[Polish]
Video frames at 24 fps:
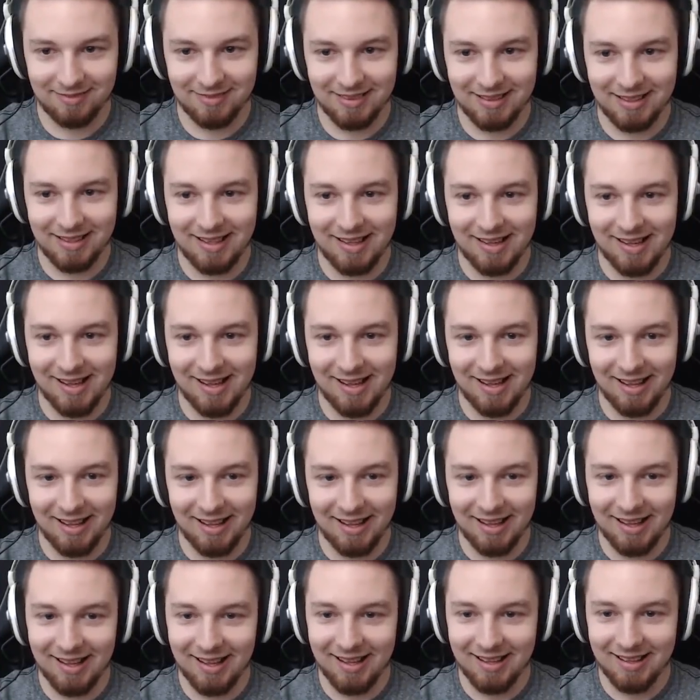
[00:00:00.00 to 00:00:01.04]

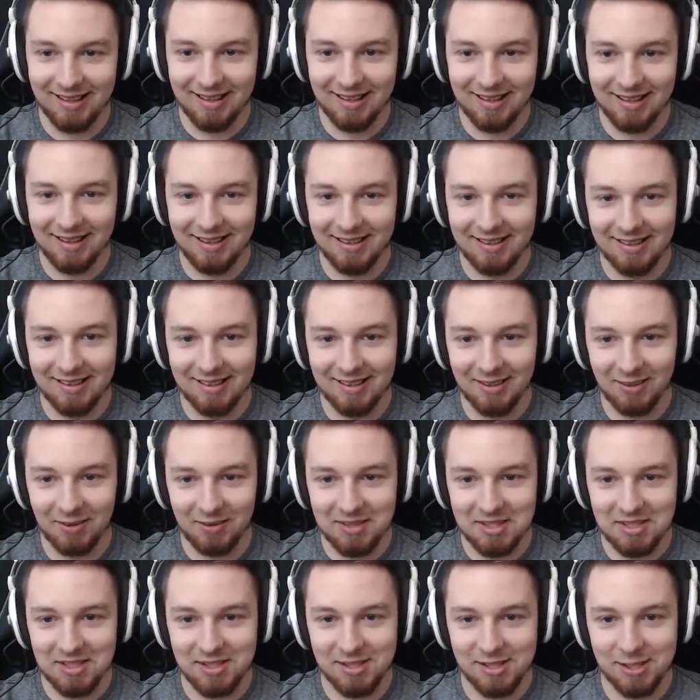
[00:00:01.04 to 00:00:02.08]
Nie!
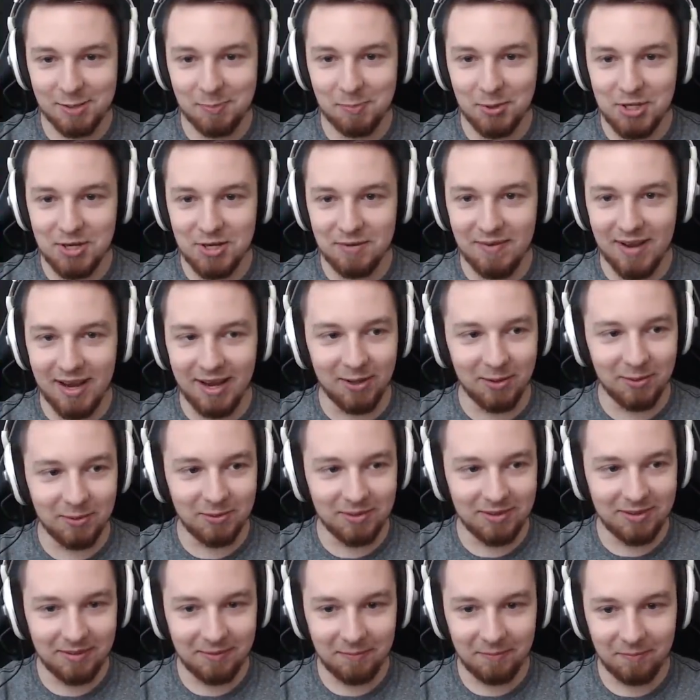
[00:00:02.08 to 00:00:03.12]
Oni się nie spodziewają.
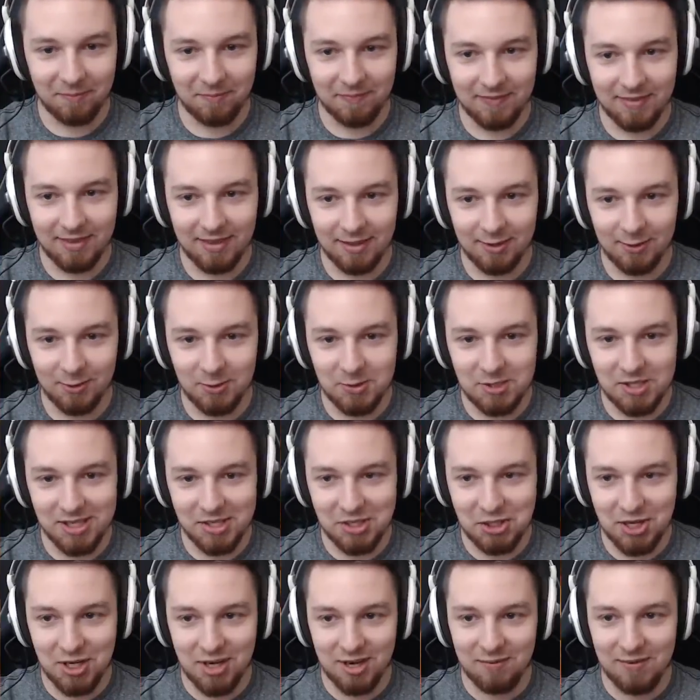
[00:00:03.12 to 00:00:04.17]
Ludzie
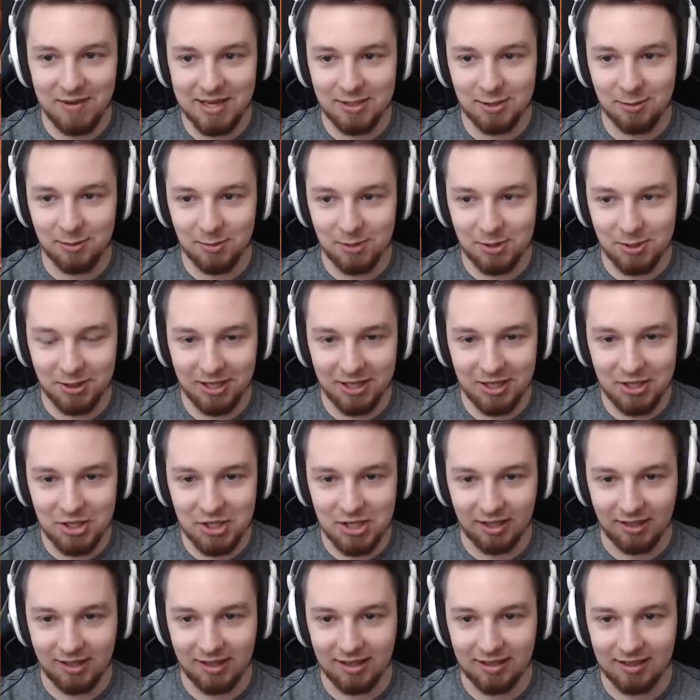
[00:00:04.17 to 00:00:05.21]
jeszcze nie wiedzą, co ich
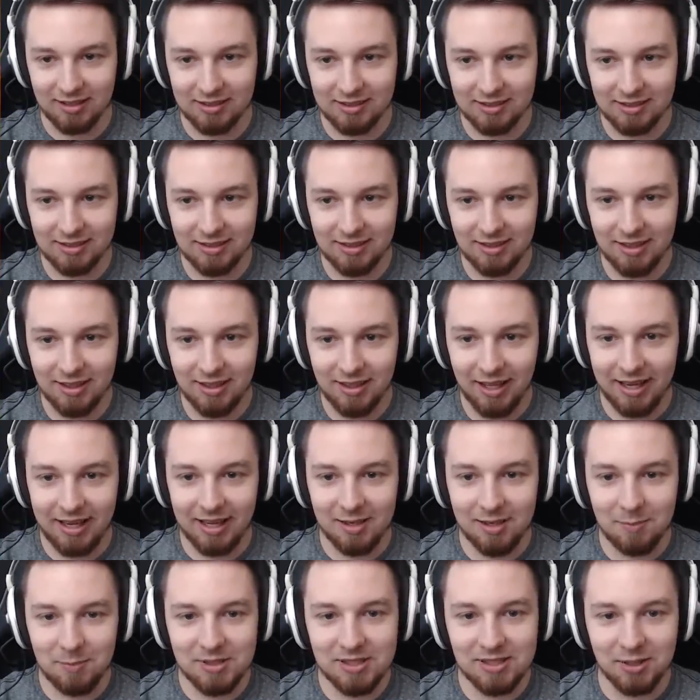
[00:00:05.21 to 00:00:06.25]
czeka. Ej,
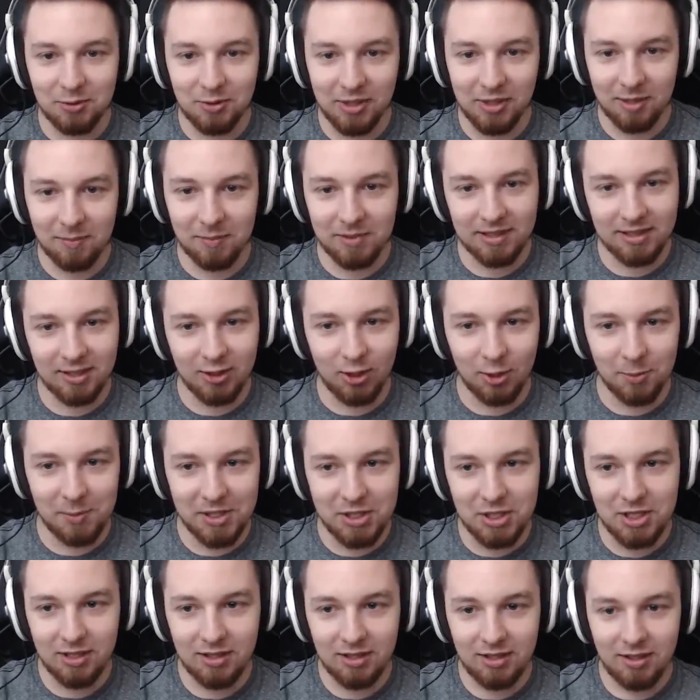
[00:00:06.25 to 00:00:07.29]
ale bez kitu jakby takiego
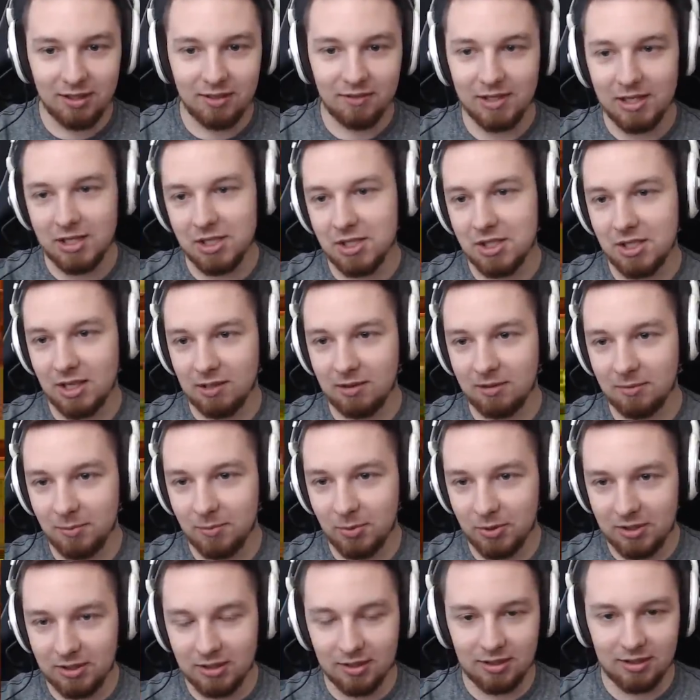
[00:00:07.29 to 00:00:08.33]
mieć... Wiesz, jak...
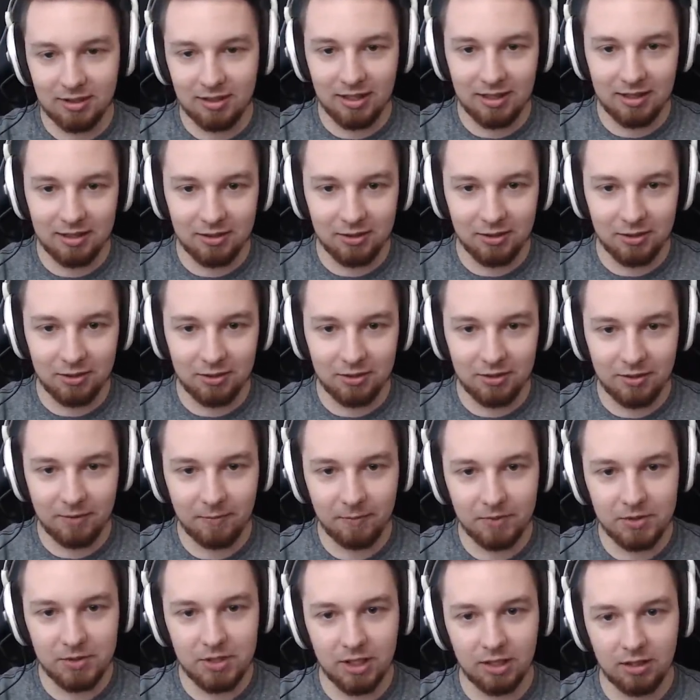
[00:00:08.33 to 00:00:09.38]
bo ty... O, typy!
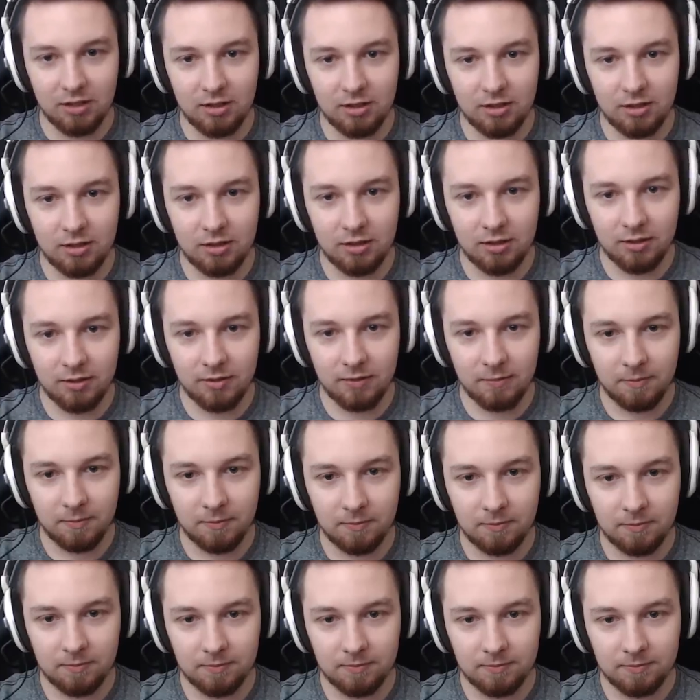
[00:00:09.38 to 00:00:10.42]
Gdzie? Jeszcze drzewo, tu
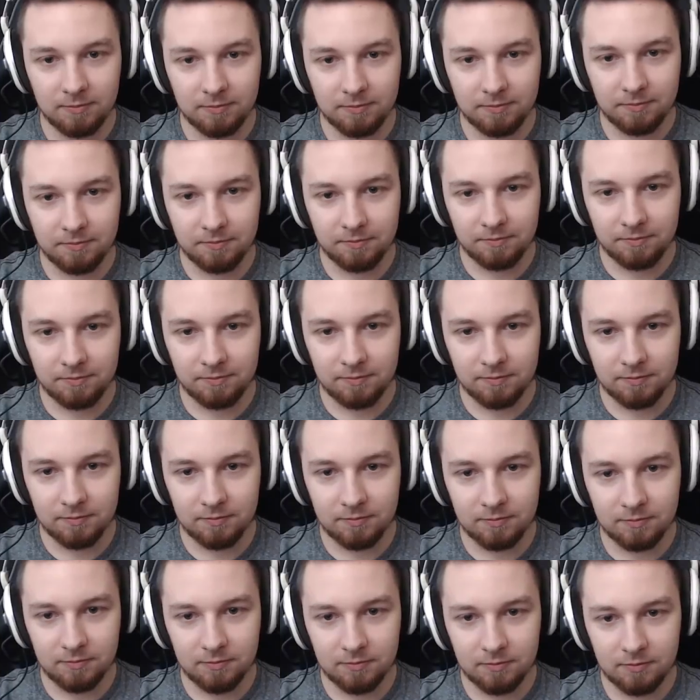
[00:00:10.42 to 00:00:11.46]
po prawo.
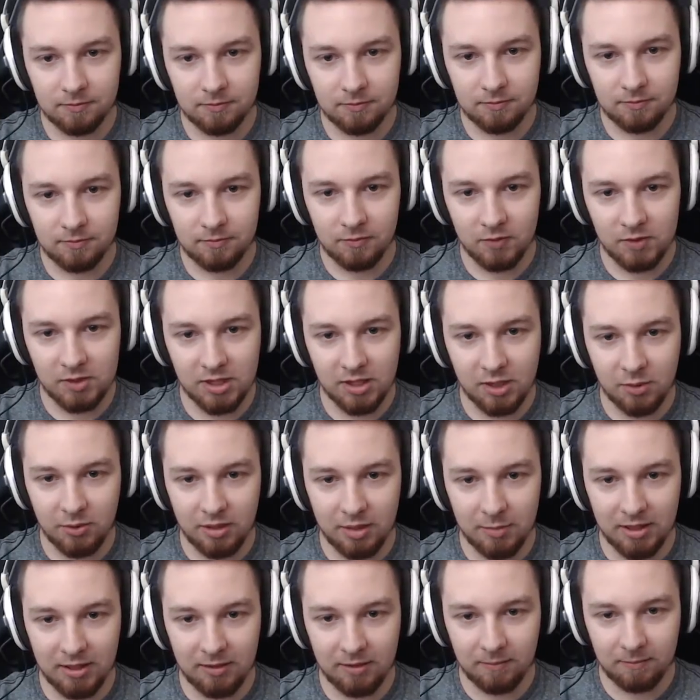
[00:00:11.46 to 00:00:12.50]

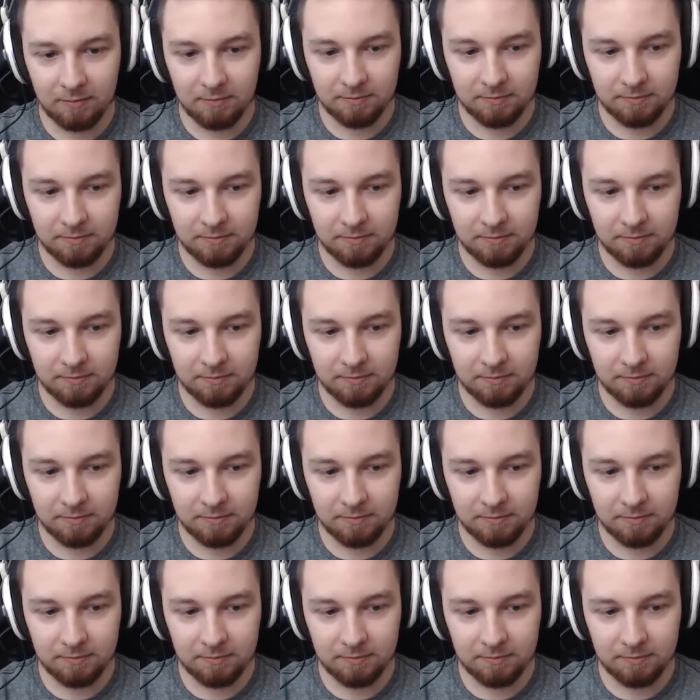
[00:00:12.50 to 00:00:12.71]
Skakujemy?